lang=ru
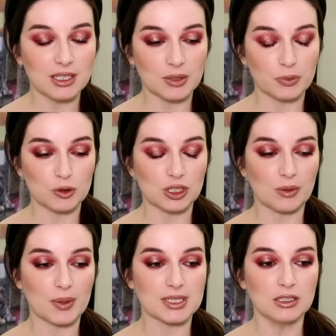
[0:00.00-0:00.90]
когда
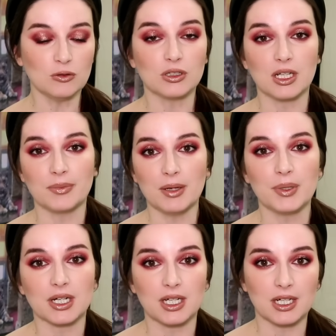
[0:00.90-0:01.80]
получила посылку, он для меня
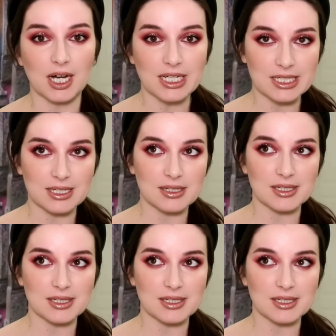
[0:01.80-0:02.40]
перекликается